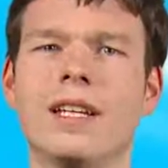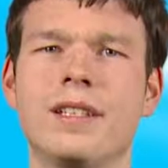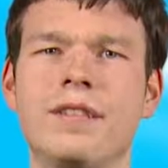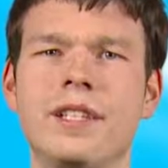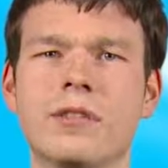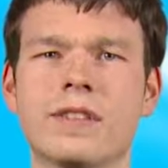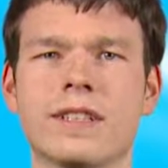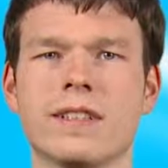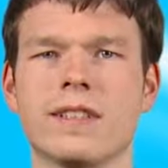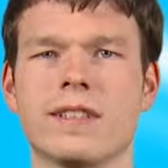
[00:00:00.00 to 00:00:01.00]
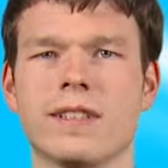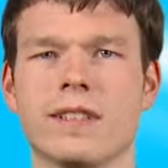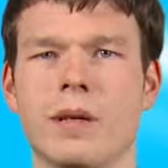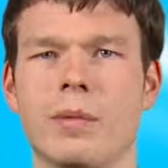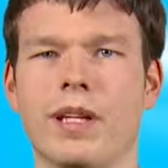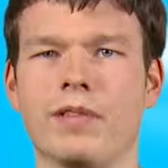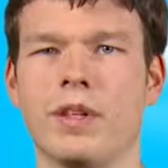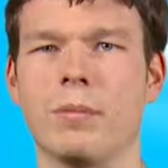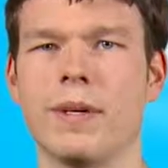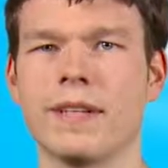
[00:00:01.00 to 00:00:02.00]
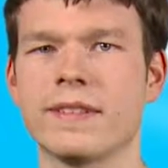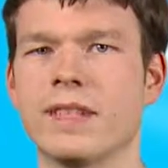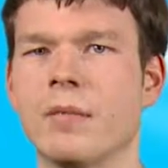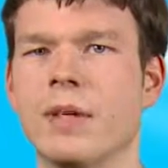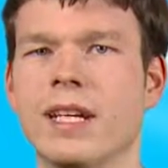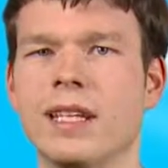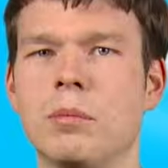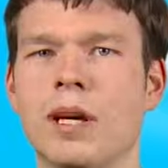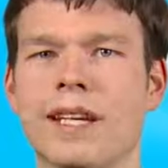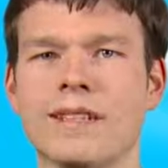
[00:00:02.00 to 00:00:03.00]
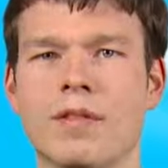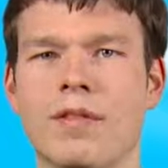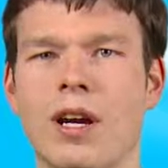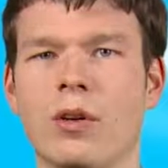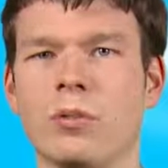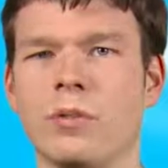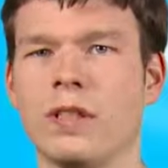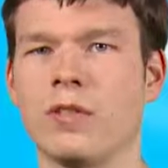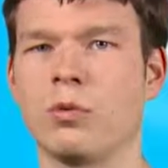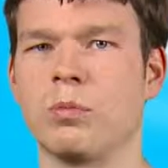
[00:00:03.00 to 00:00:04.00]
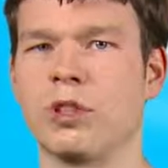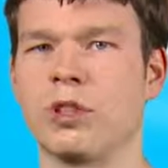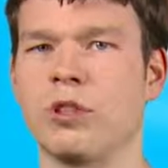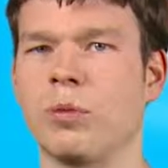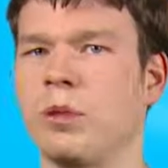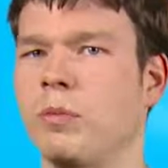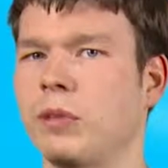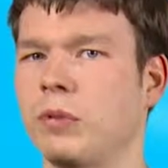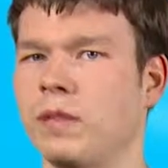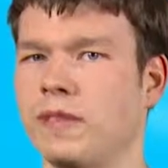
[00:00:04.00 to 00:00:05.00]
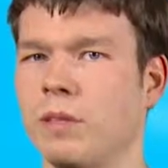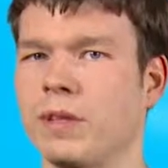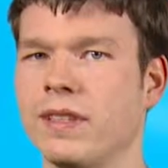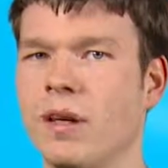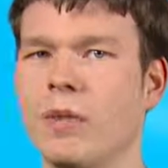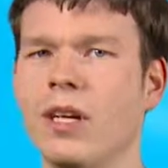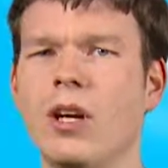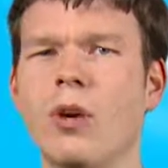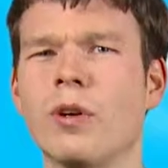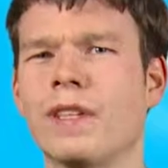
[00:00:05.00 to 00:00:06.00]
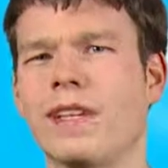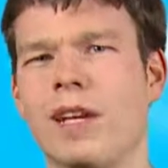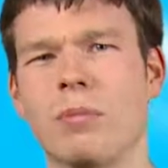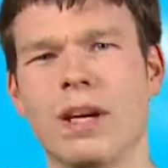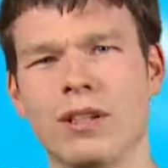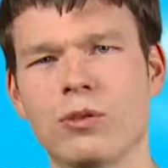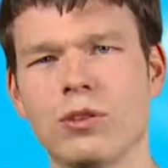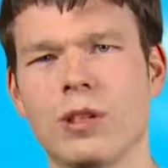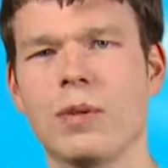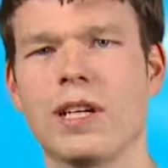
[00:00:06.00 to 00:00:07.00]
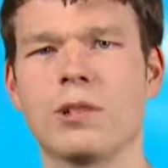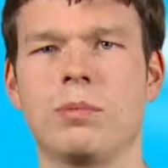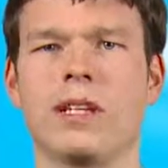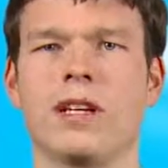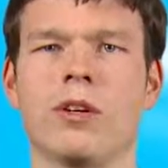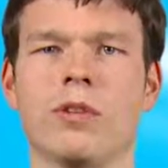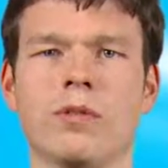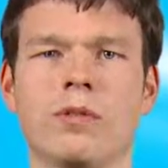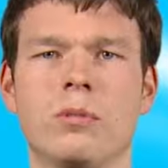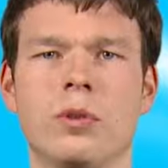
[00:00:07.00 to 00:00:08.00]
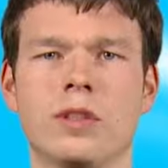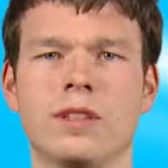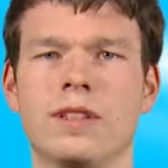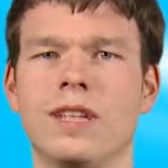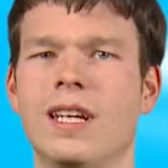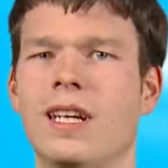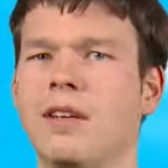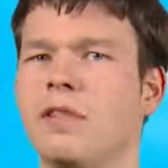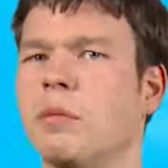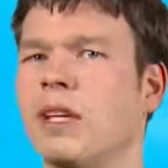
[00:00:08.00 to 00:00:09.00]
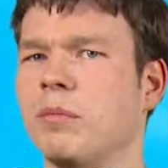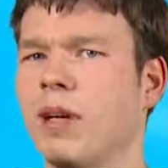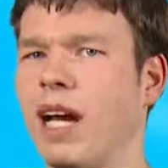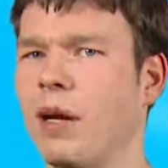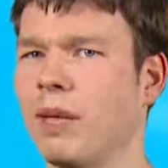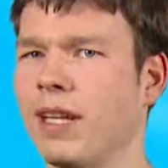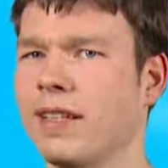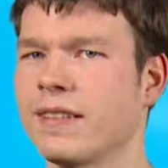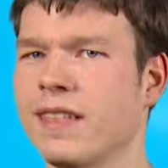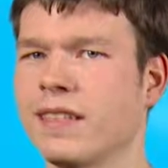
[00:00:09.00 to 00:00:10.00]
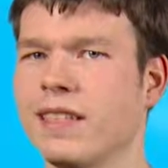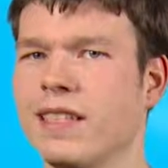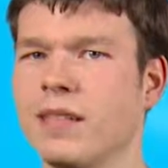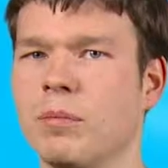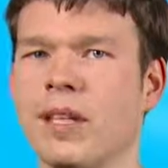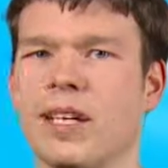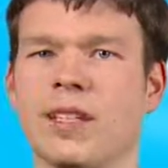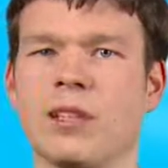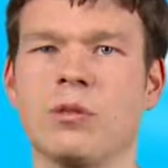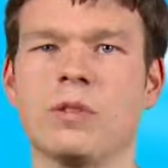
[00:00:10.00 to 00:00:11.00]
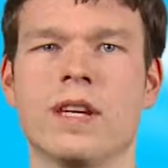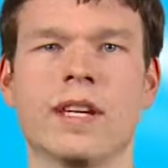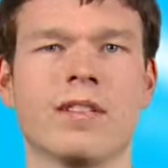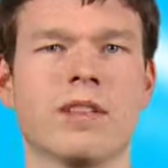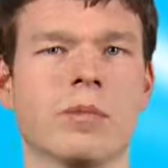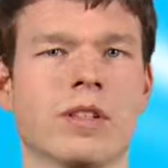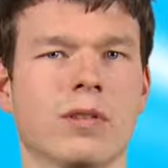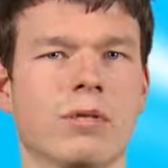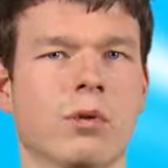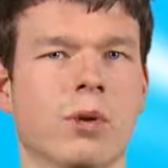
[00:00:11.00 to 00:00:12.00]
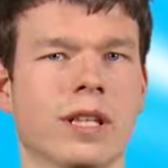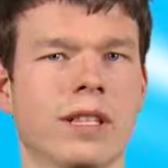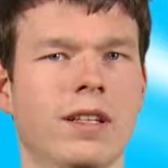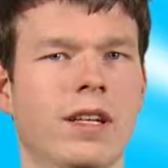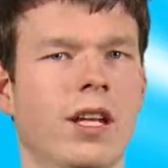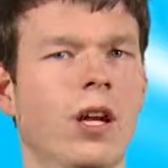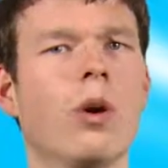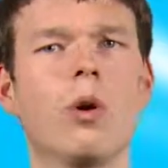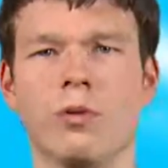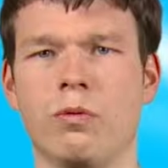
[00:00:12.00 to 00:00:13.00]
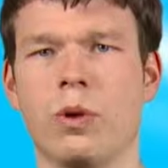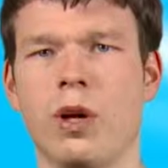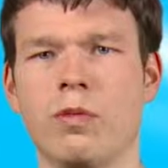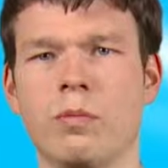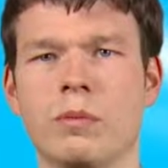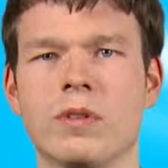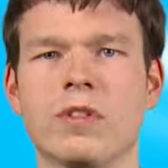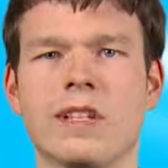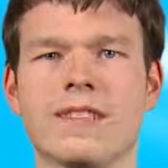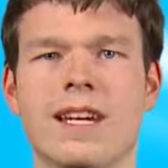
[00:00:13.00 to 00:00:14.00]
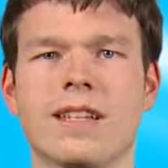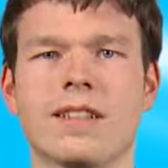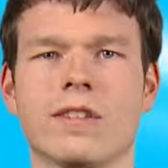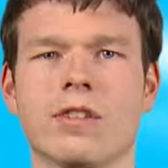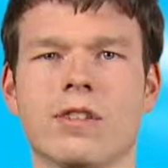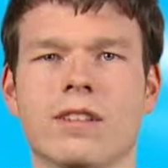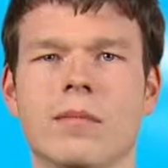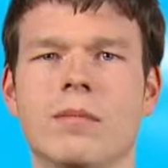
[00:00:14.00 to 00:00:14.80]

Die Videos richten sich dabei an Webmaster, die bereits Erfahrungen mit der Suchmaschinenoptimierung gesammelt haben und anhand praktischer Beispiele herausfinden möchten, wie man im Rahmen einer Site-Klinik bei der Analyse einer Webseite vorgeht und worauf man besonders achten sollte.